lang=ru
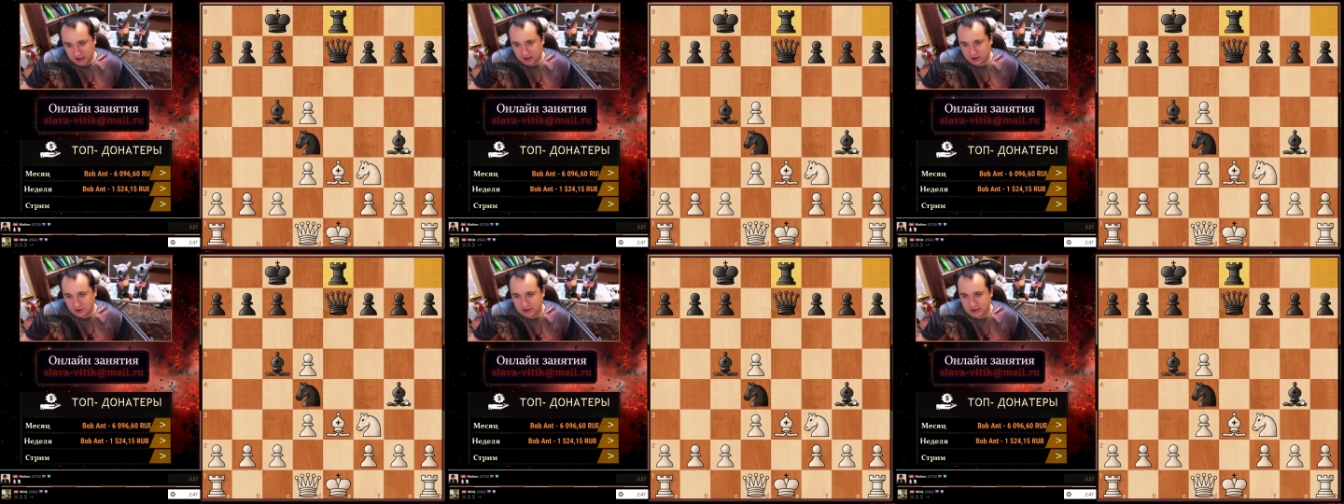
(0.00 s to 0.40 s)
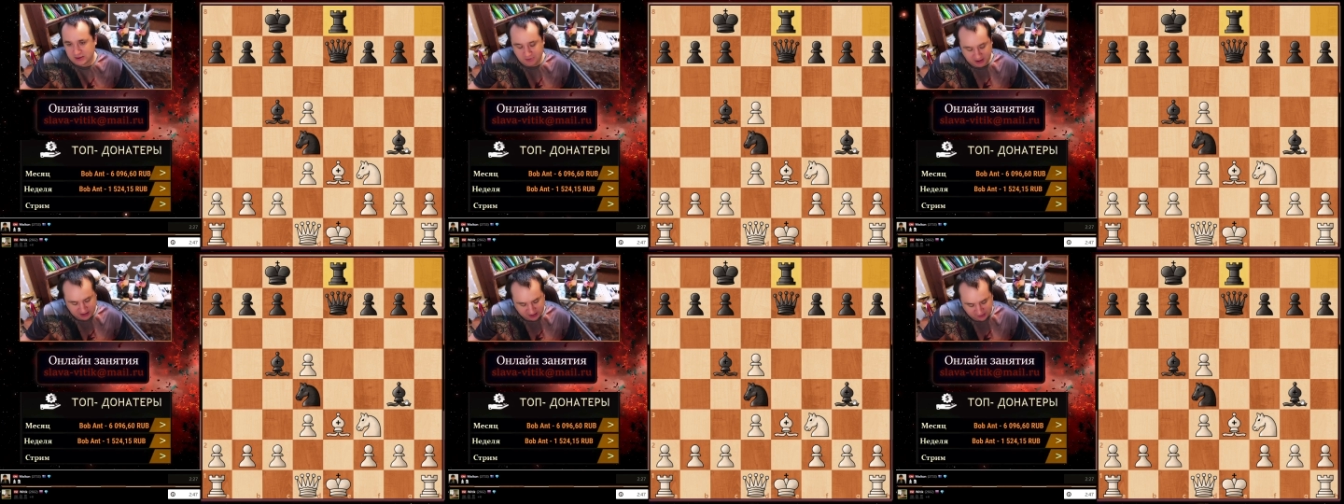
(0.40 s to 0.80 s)
Но ну, а
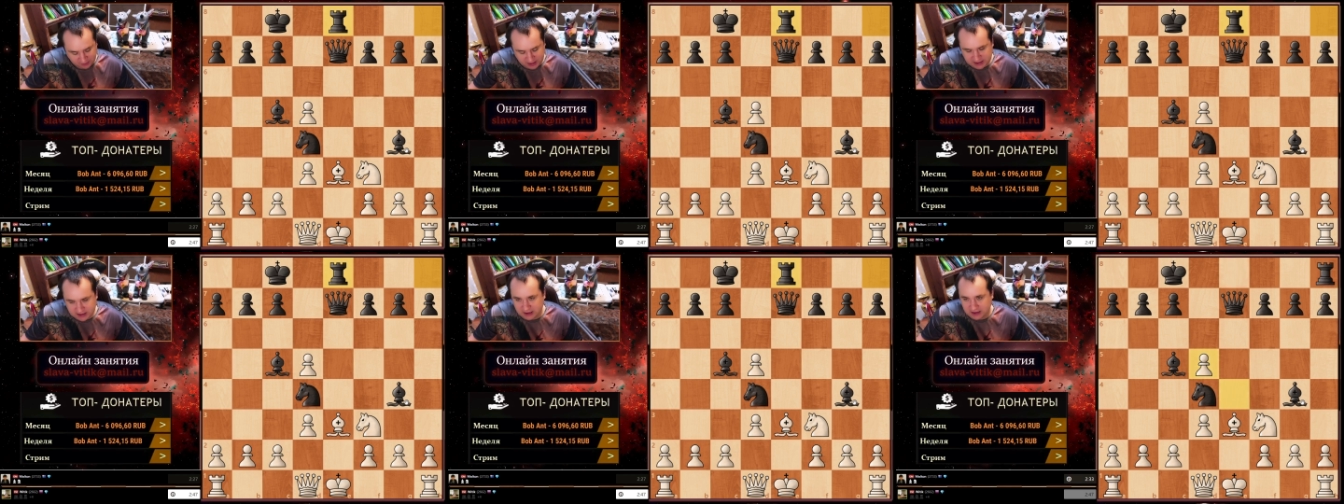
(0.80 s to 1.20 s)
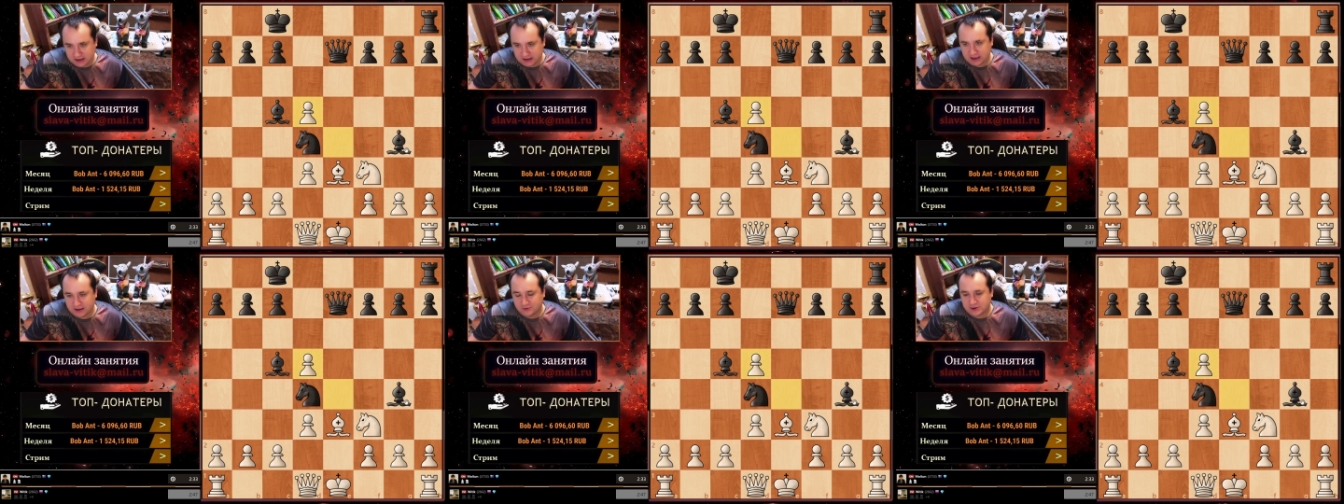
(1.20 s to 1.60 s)
соперник вместо
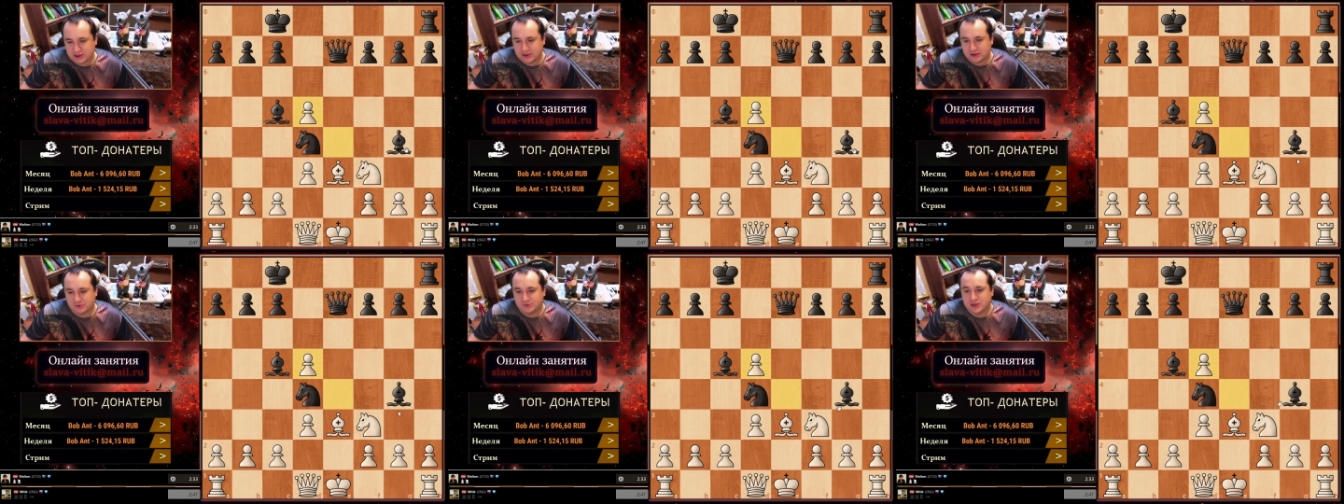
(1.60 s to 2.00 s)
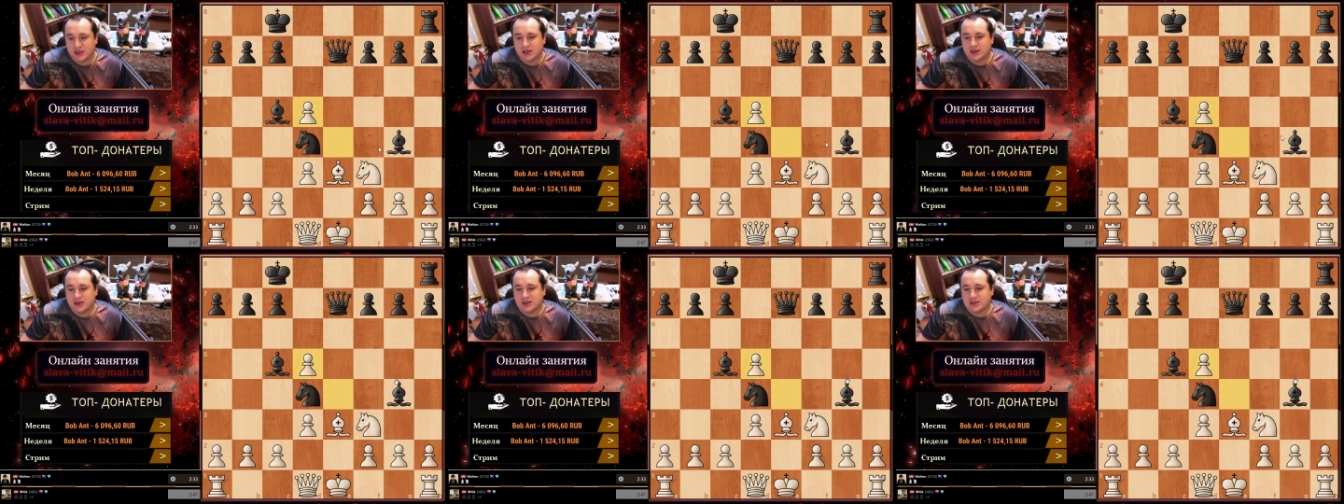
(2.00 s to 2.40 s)
ладья 8
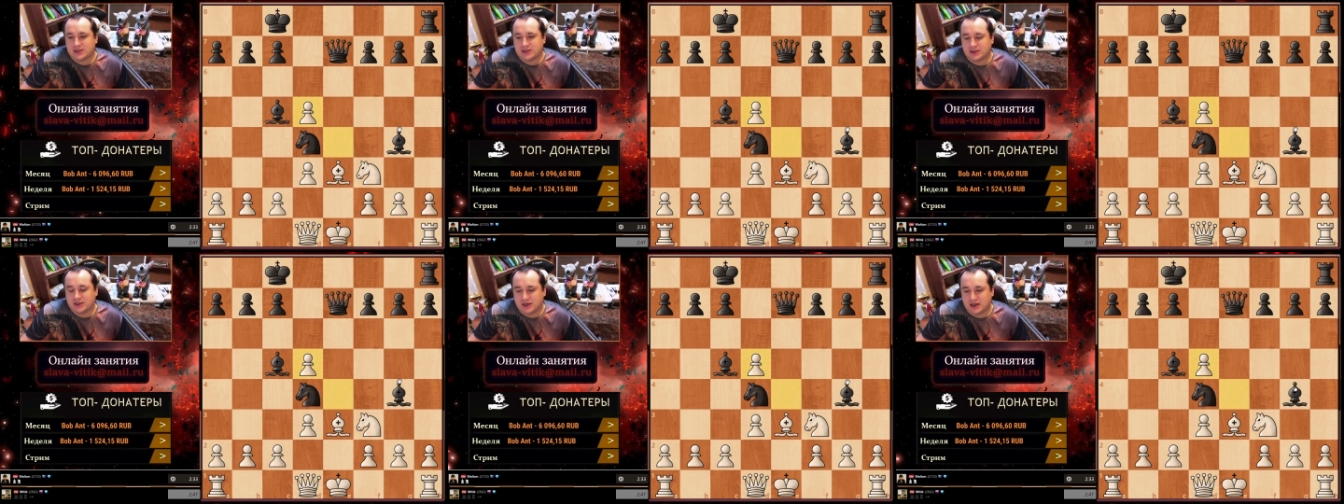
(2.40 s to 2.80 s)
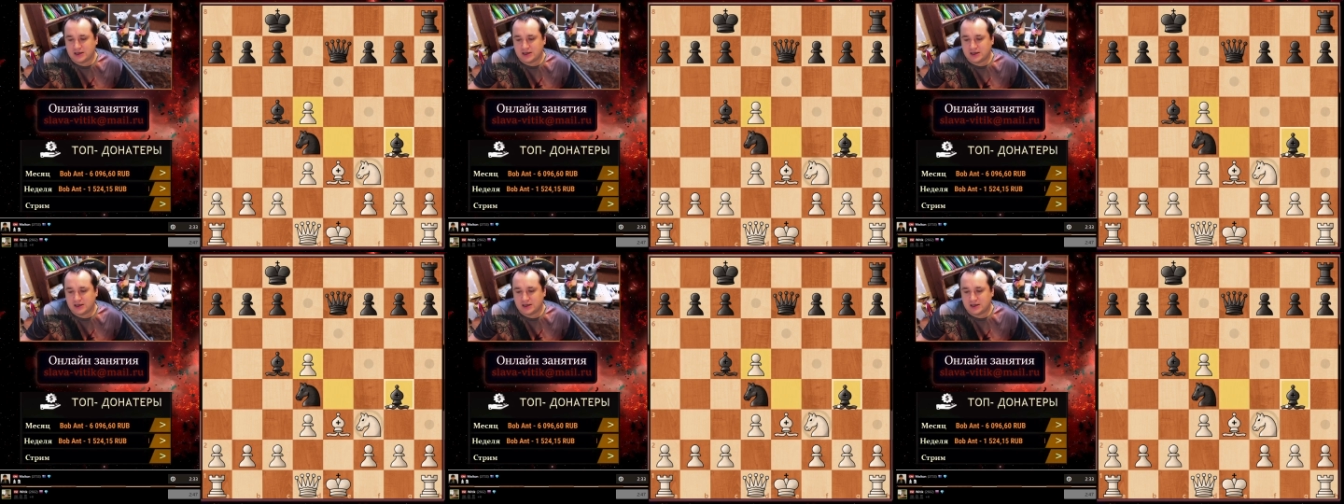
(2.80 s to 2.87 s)
сыграл